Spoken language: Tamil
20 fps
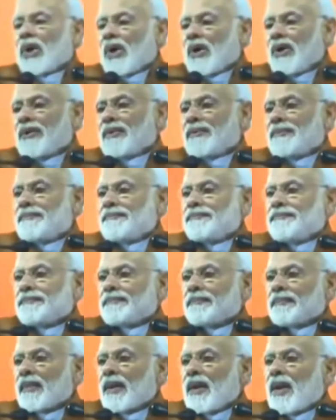தான்
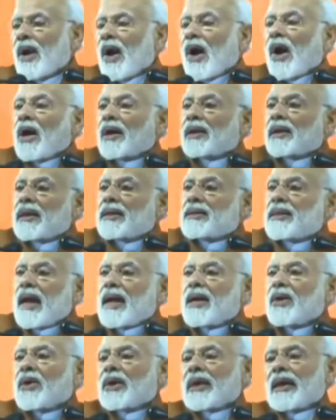எப்படி என்றால்
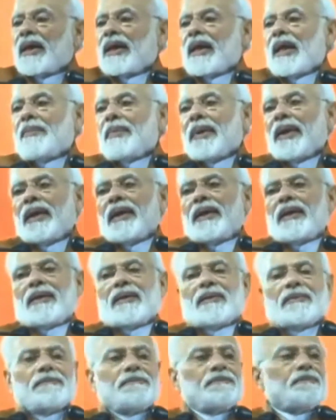தேர்தலில் தோல்வி
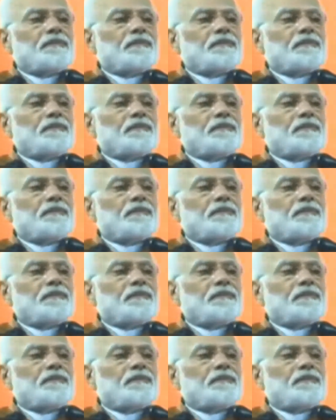அடைவது